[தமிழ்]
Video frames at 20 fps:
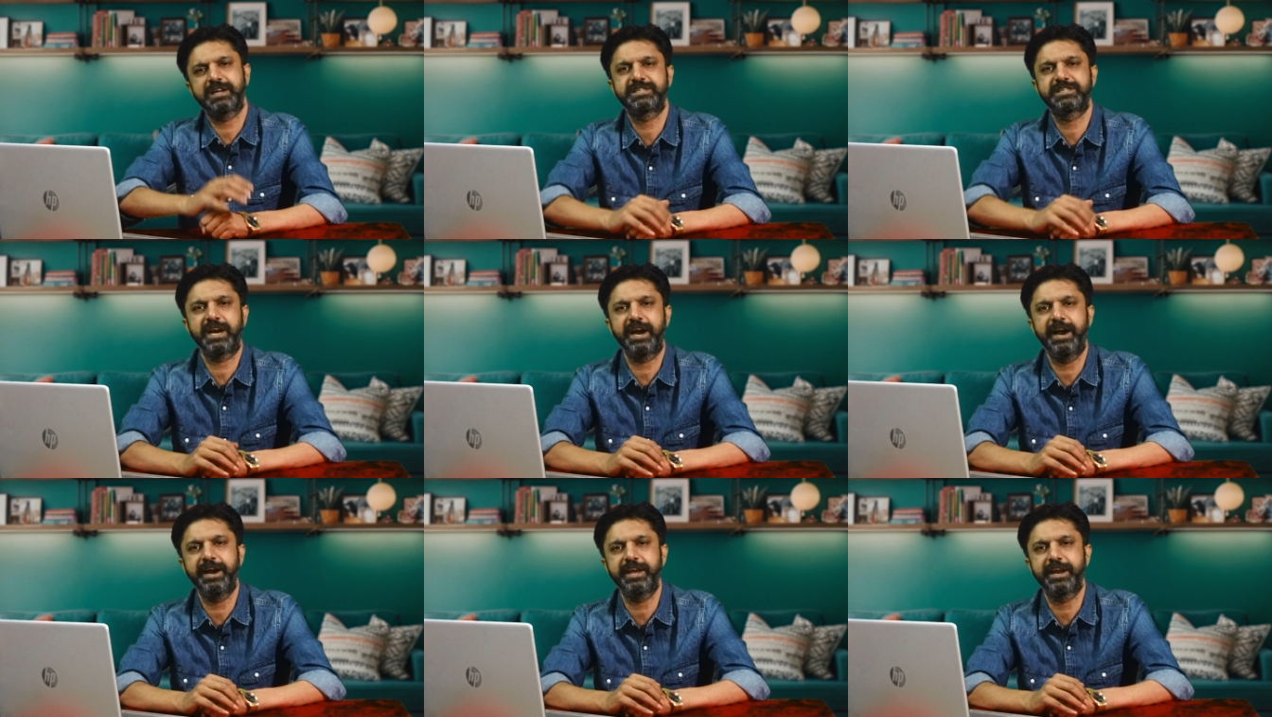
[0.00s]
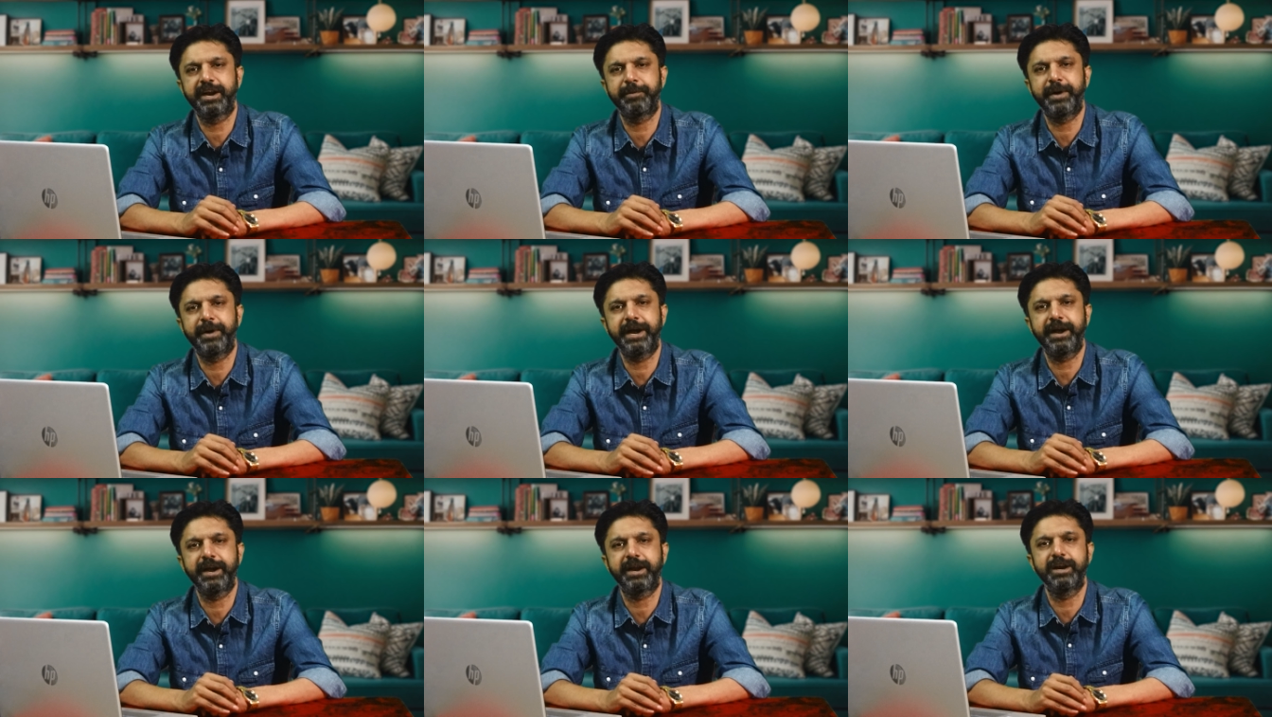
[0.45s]
லக்சர் அடிக்கிற
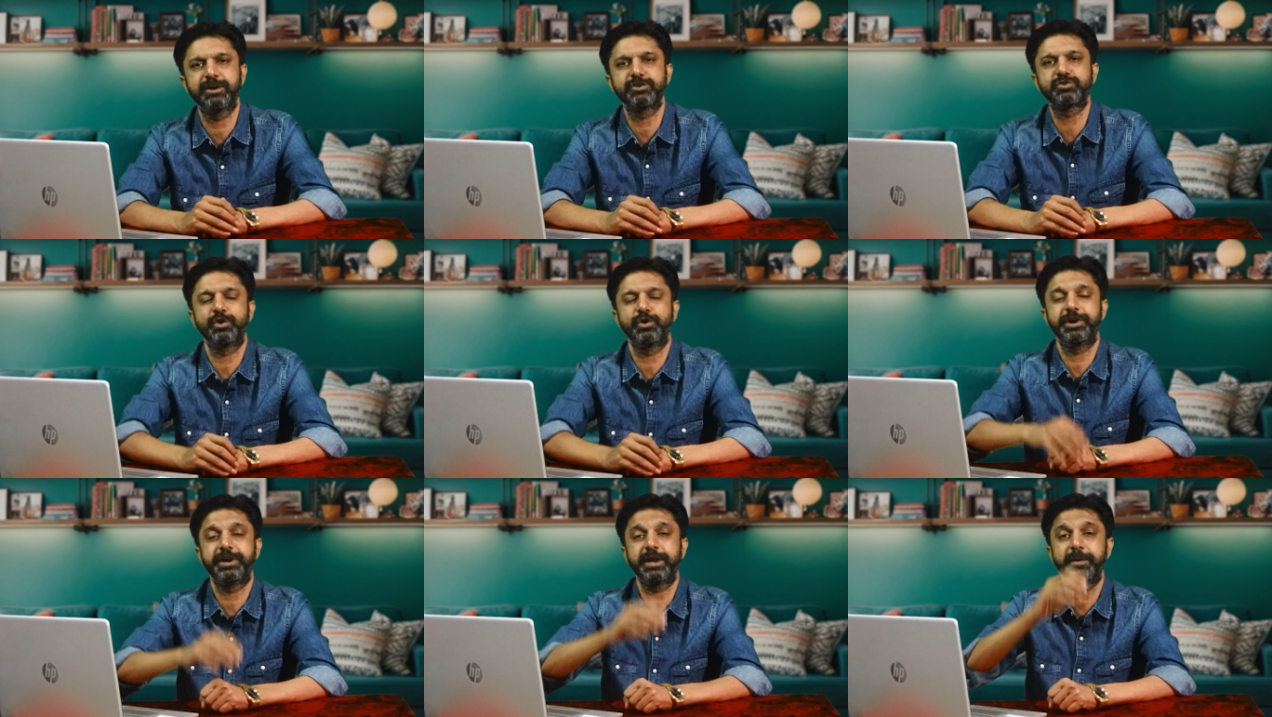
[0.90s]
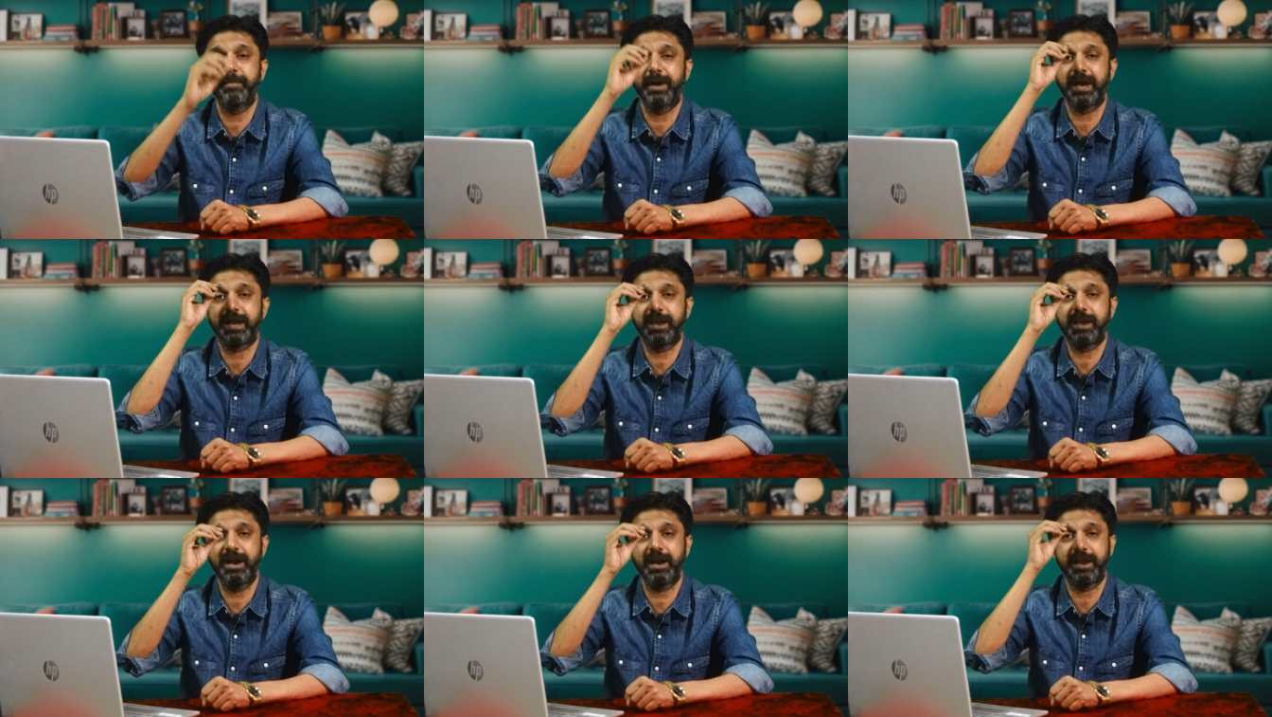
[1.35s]
மாதிரி இருக்குன்னு சொல்லிட்டு
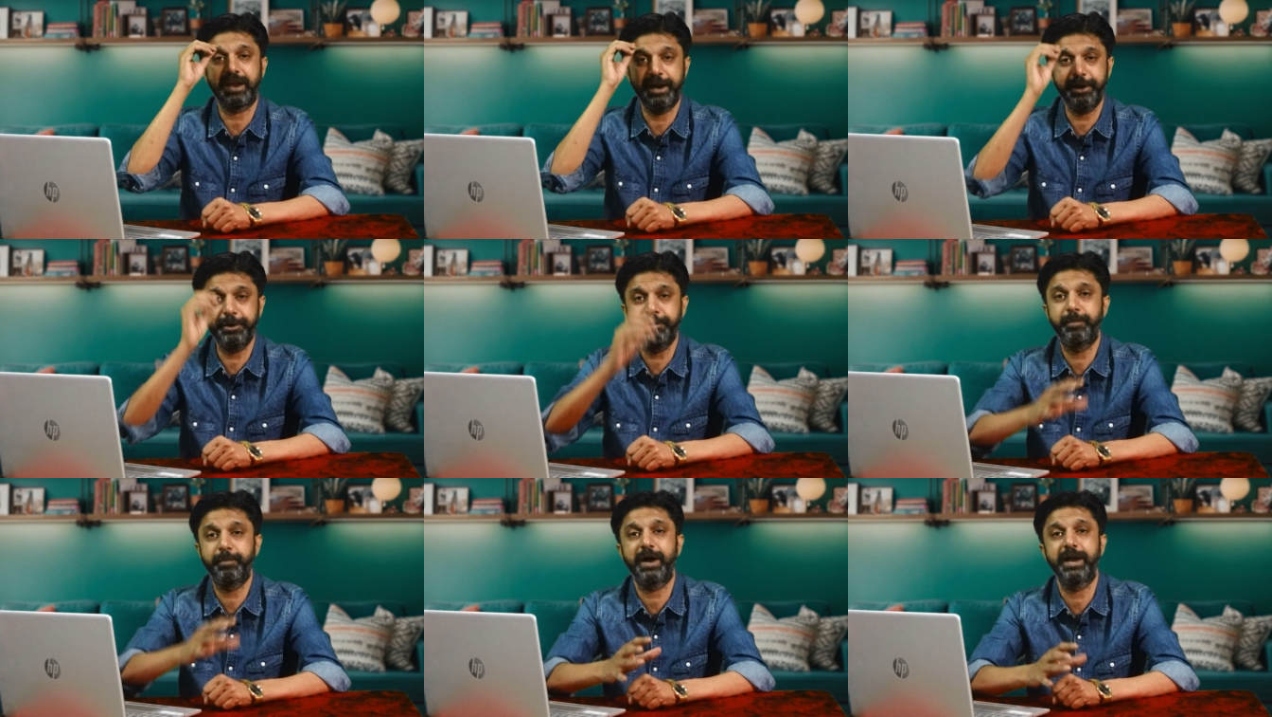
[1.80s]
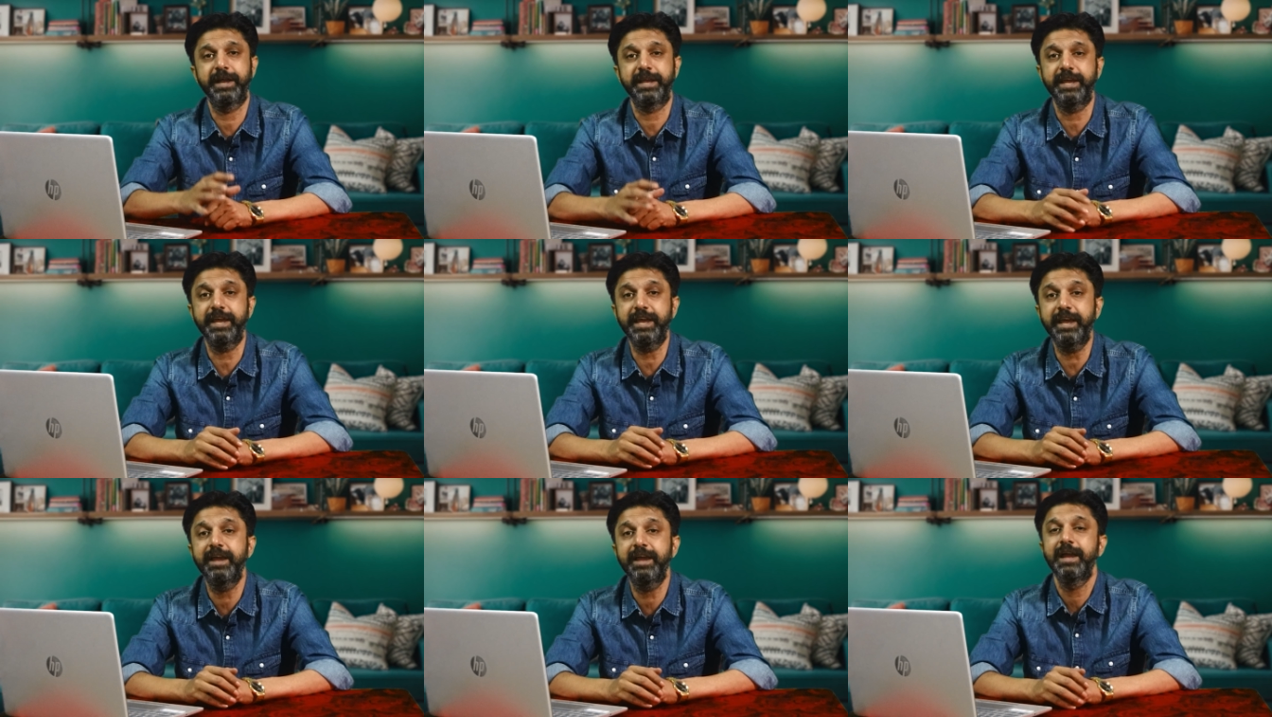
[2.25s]
மக்கள்
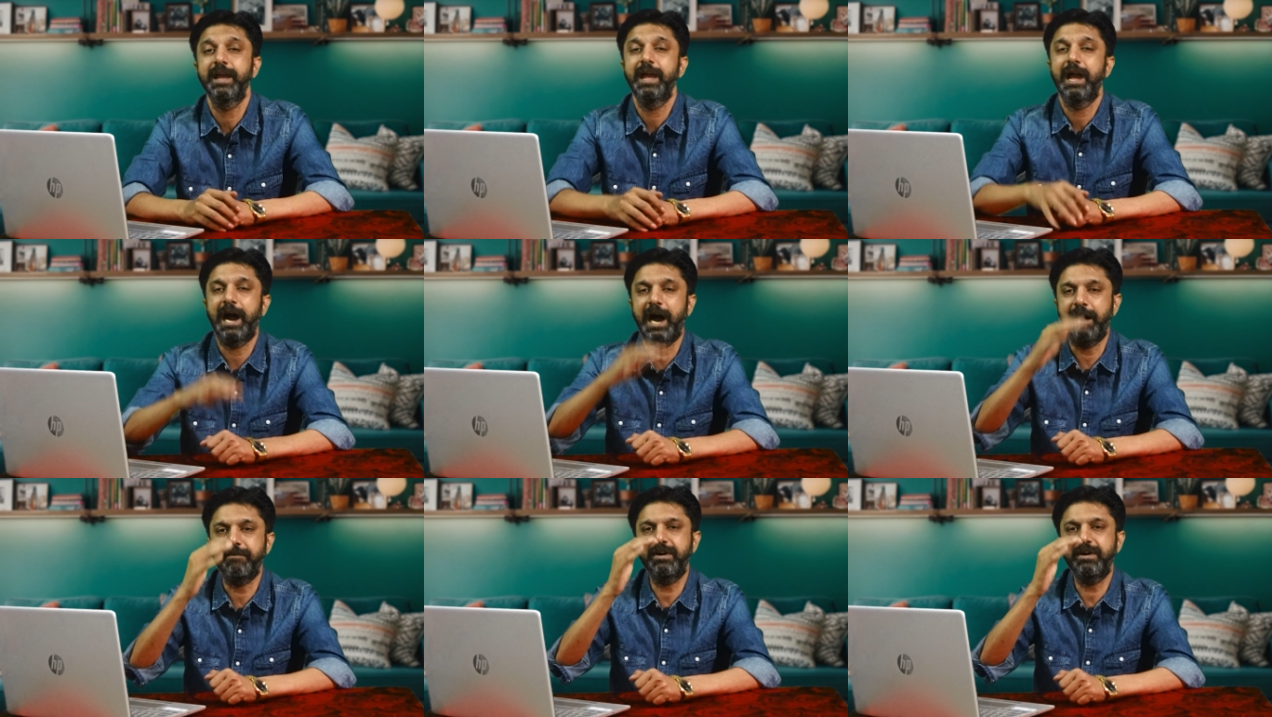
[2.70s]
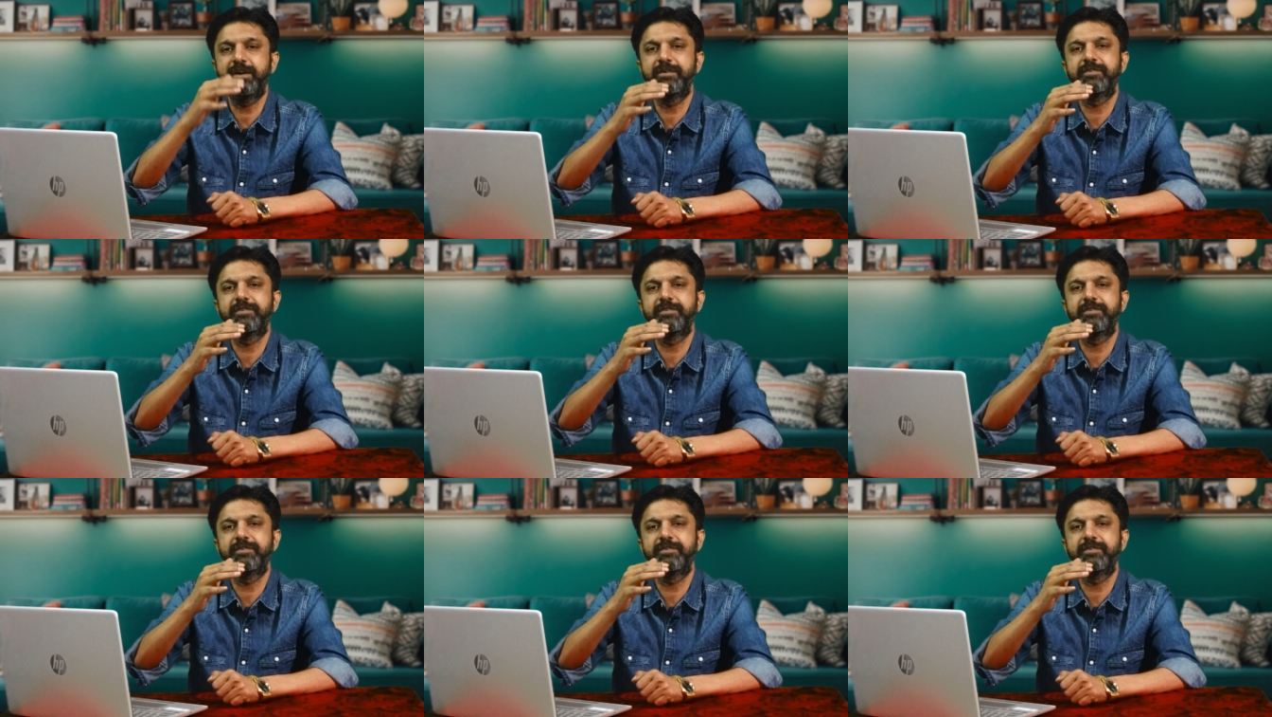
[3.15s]
கடுப்பாகி அவன்